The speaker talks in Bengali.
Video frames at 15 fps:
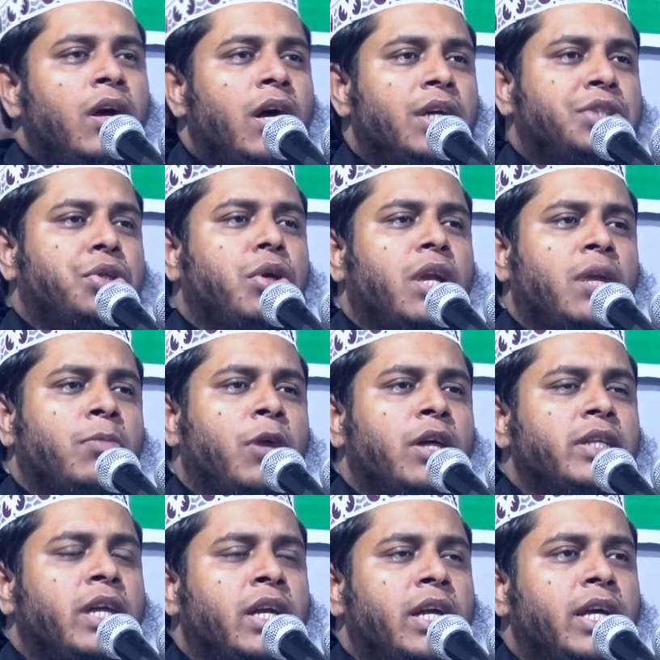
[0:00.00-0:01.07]
হাসরের
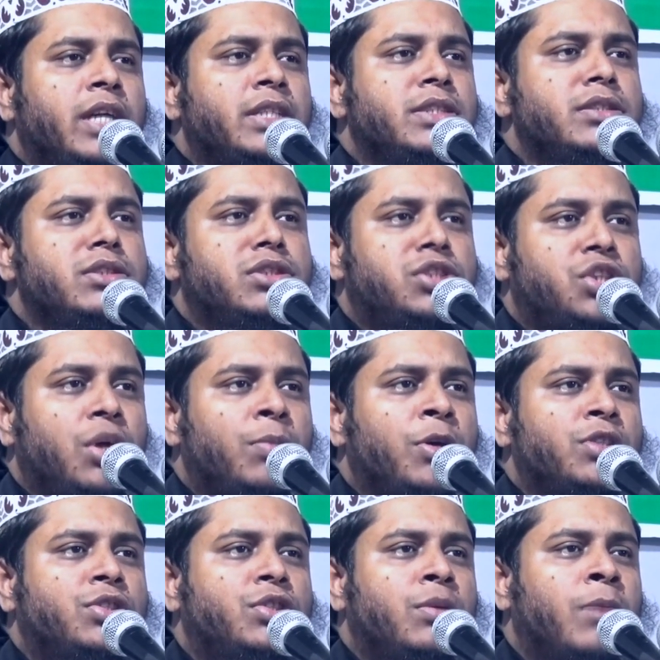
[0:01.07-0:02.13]
ময়দানে
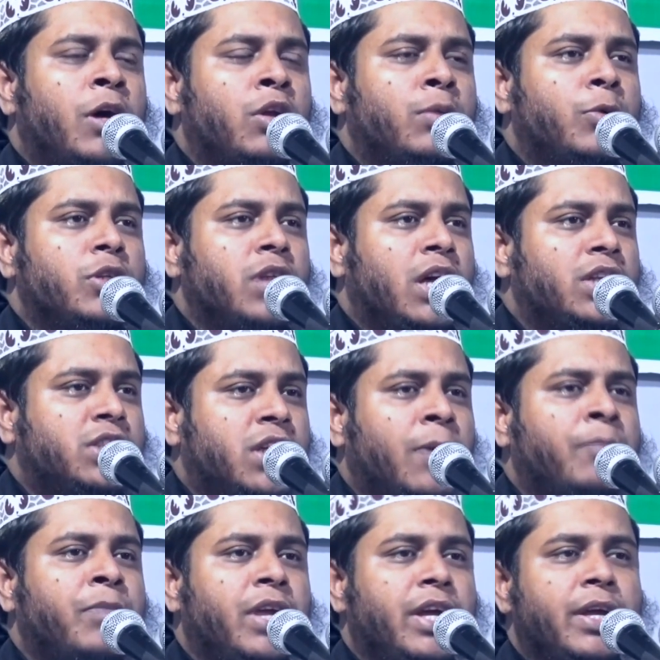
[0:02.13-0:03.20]
সমস্ত মানবতার
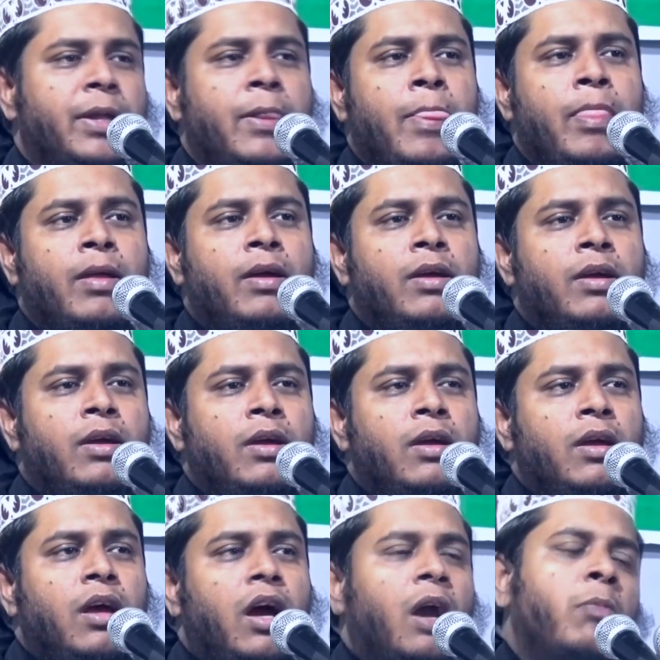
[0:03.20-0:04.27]
সামনে
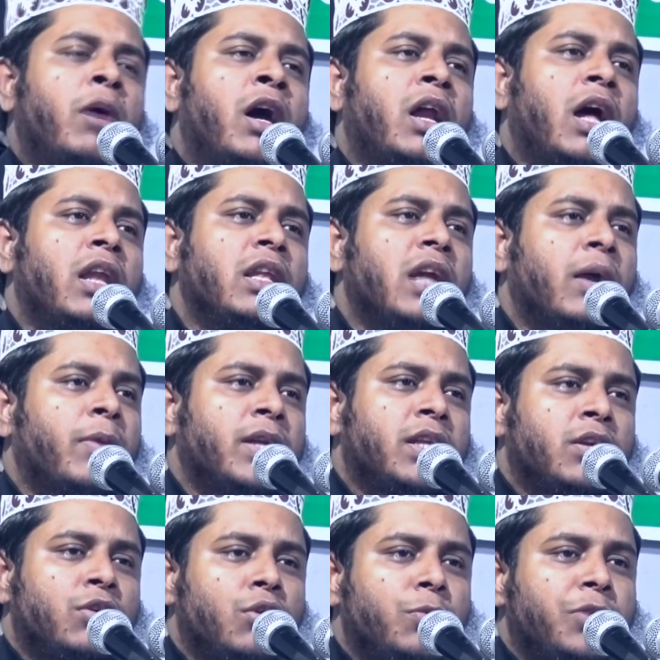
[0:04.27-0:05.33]
আমার আল্লাহ
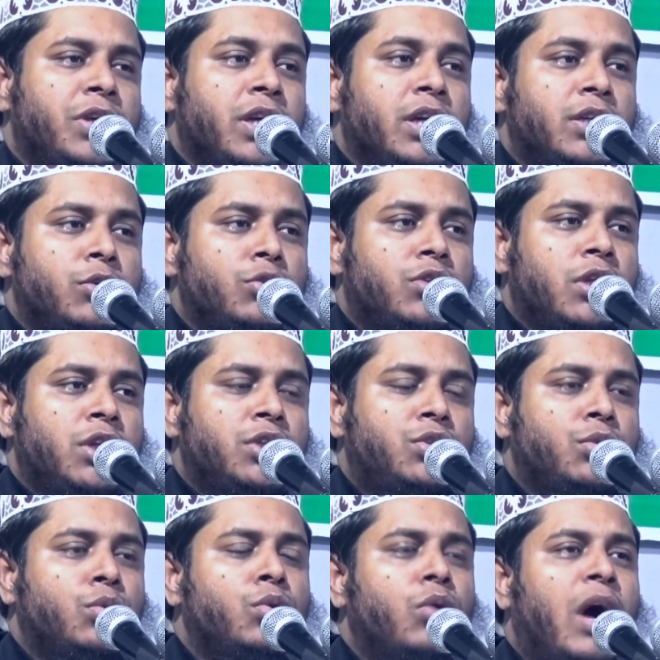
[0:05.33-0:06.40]
আমাদের নবীকে ইউজলি
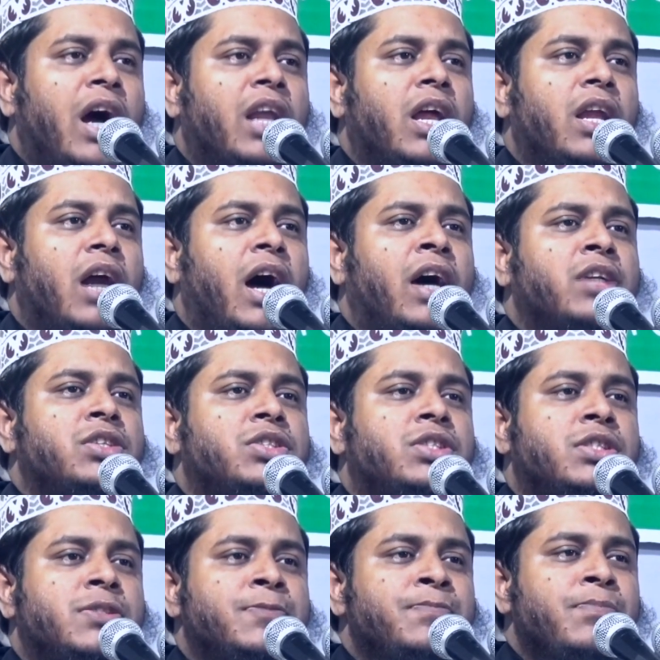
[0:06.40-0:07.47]
সুহু আলাল আরশ
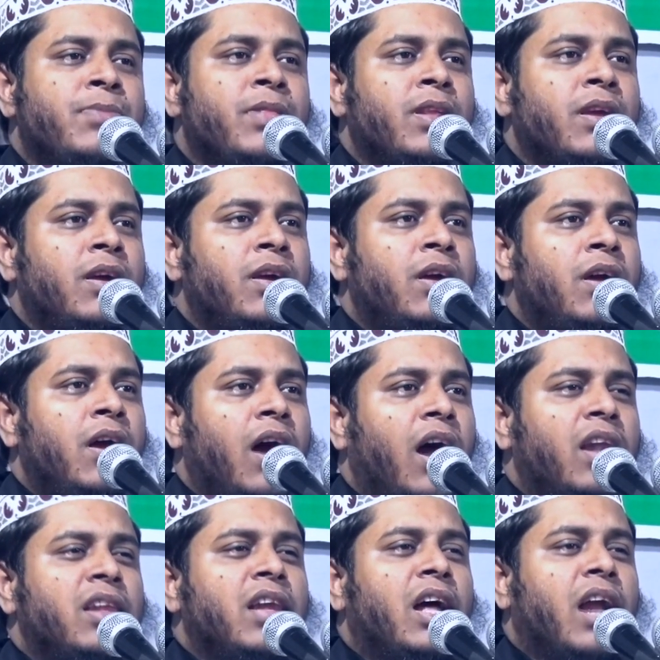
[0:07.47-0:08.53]

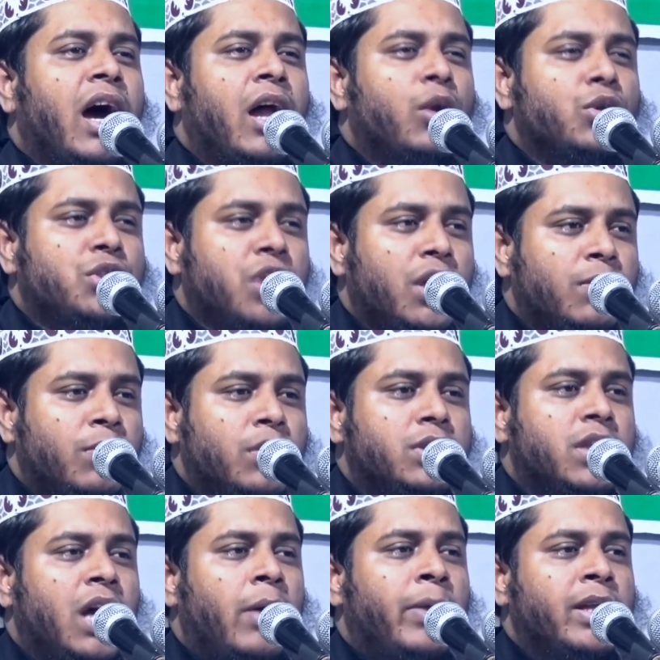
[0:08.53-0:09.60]
আল্লাহর আরশের
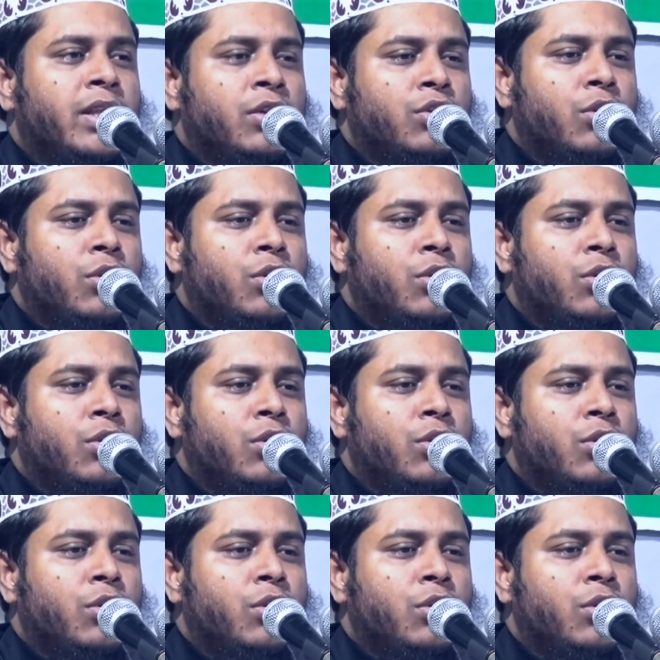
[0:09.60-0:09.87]
মধ্যে আমাদের